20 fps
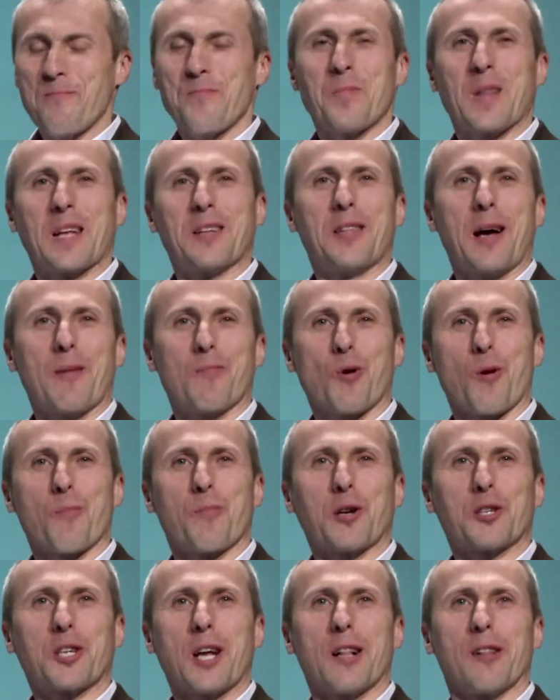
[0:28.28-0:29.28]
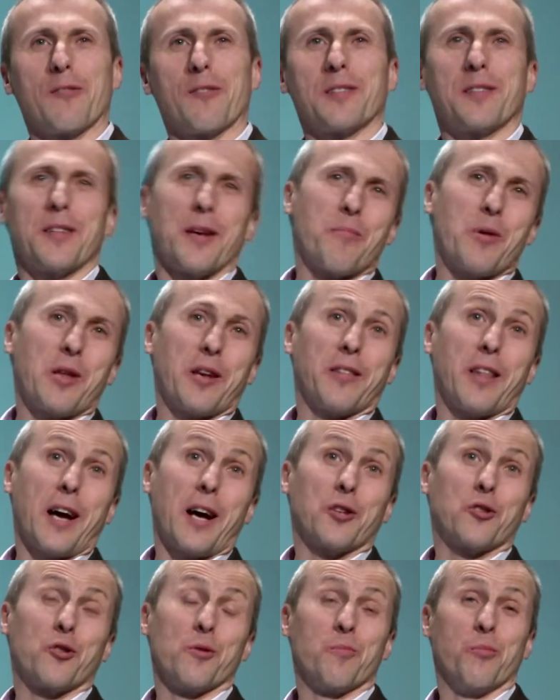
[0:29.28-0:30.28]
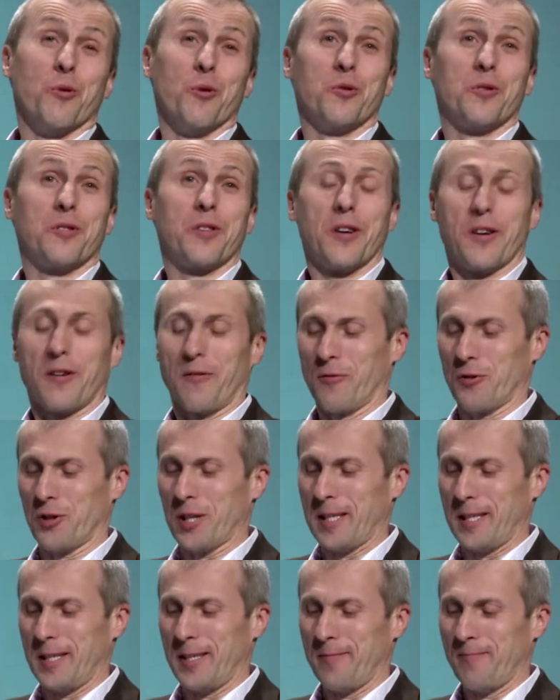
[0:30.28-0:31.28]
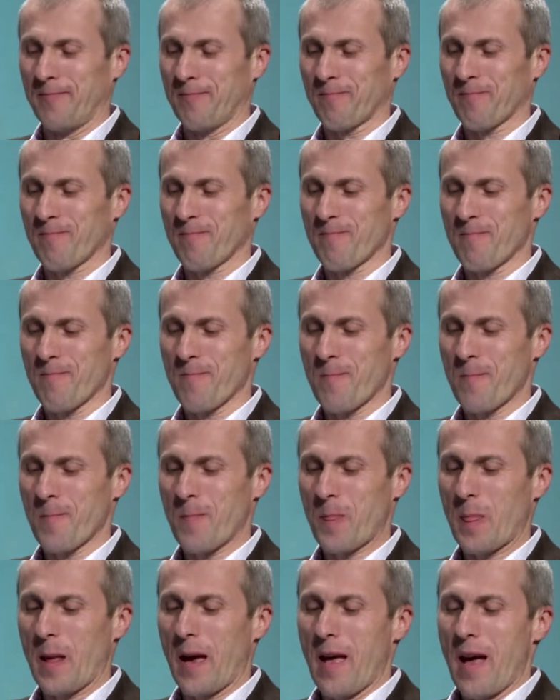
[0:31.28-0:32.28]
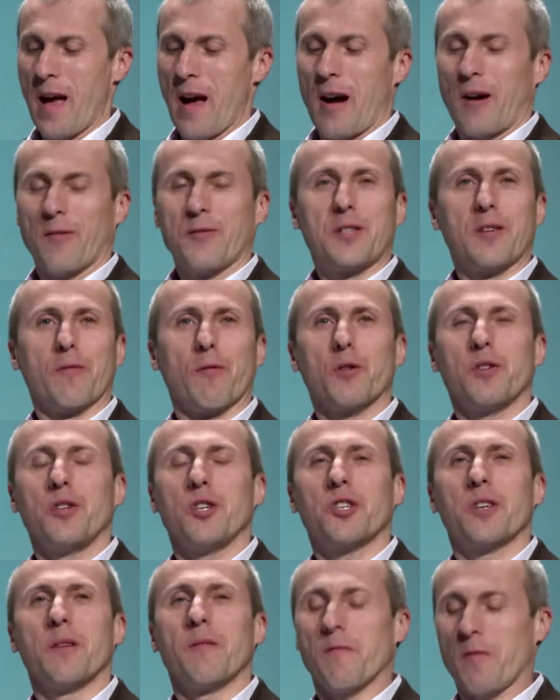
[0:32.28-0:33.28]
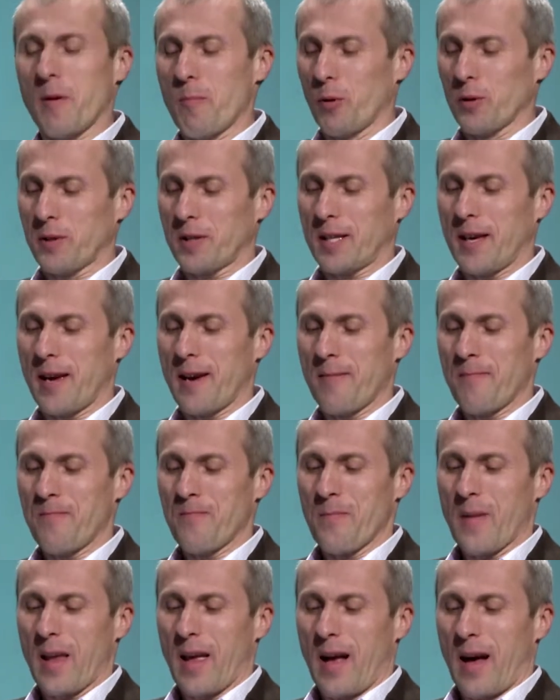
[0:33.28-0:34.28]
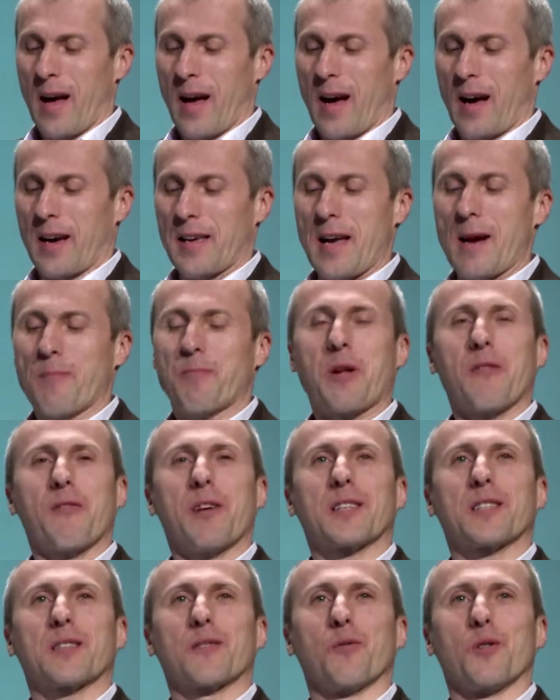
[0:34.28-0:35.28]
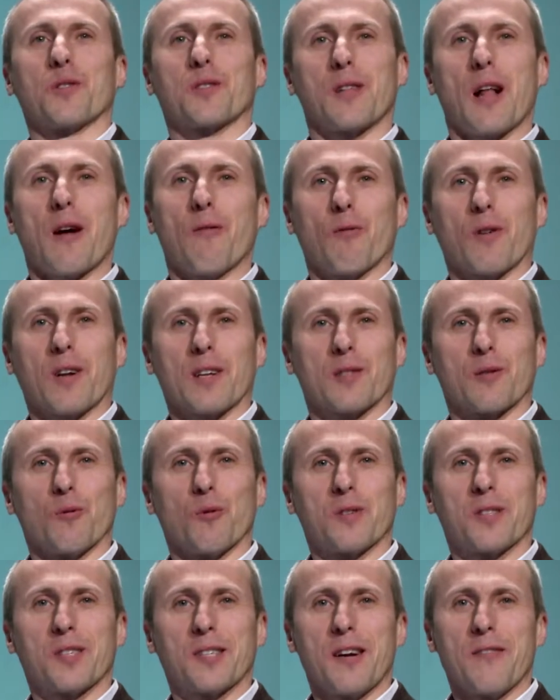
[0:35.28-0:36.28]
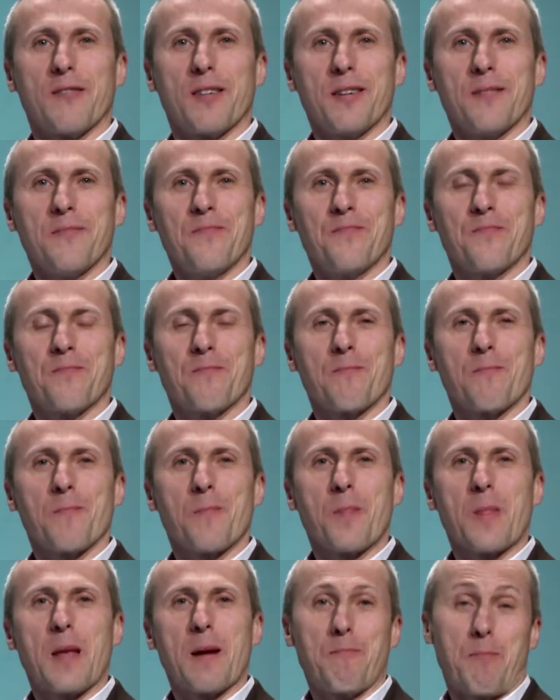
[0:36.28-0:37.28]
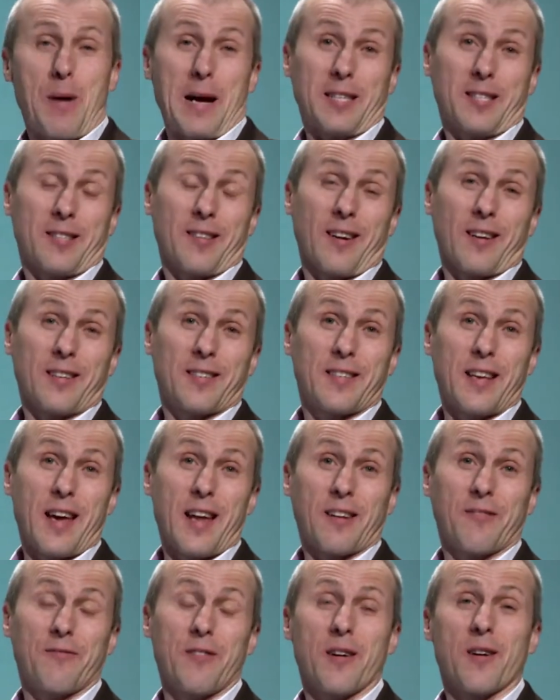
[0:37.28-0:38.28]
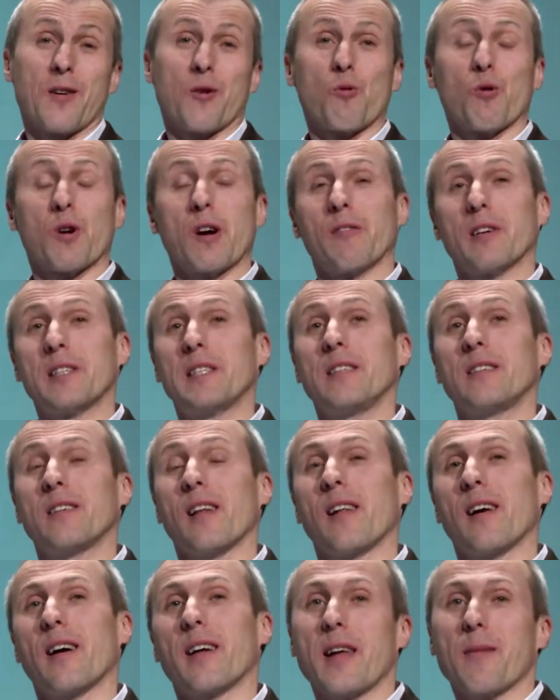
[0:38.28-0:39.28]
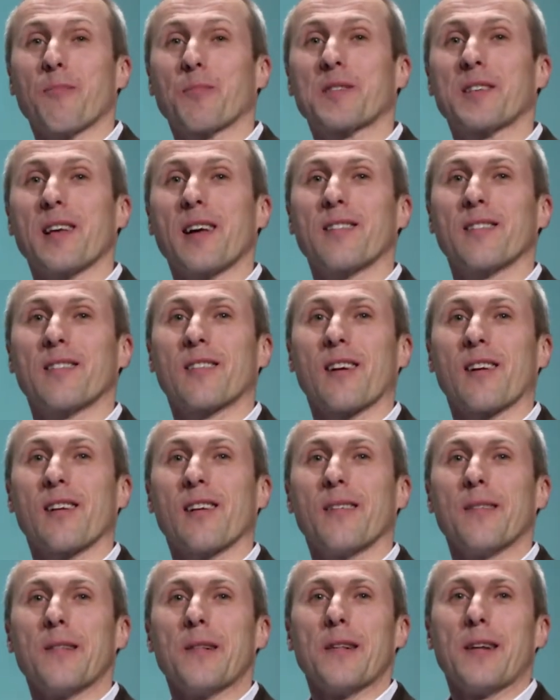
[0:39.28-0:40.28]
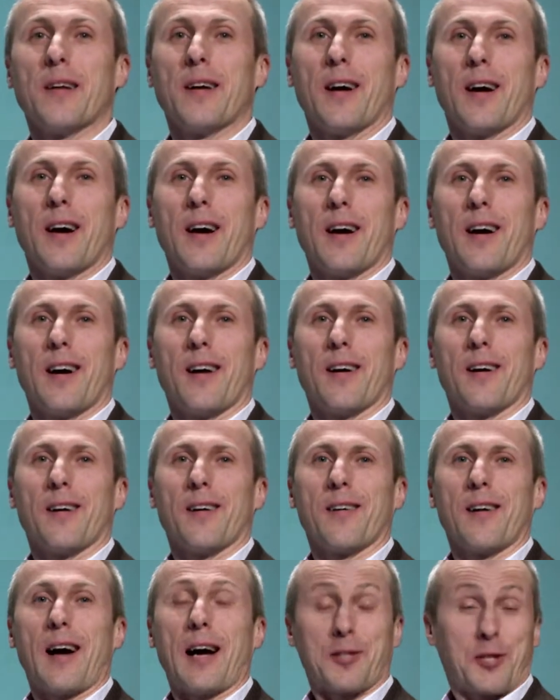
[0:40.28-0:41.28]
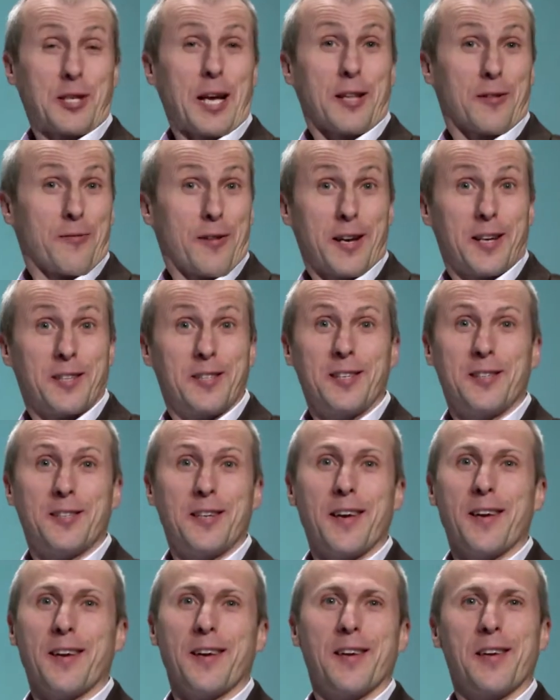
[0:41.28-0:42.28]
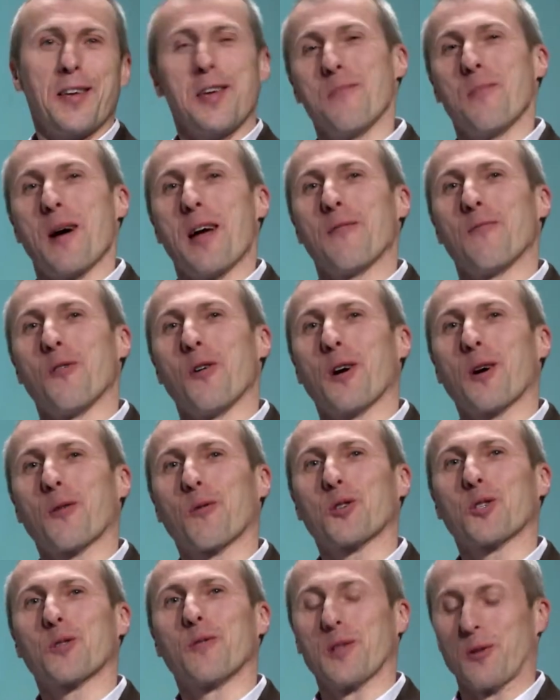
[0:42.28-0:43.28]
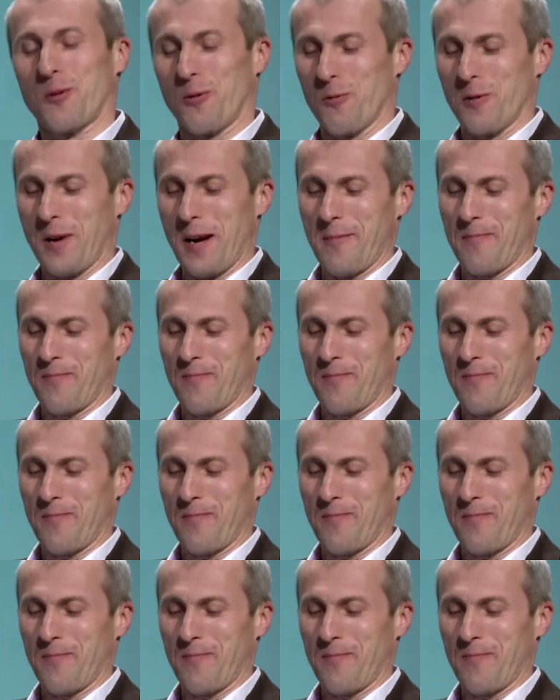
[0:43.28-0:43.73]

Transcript: Добро пожаловать на передачу «Путь в жизнь». В сегодняшнем выпуске я приветствую Славу Разлуцкого, пастора церкви, руководителя реп-центра, а, отца двоих детей и моего хорошего друга.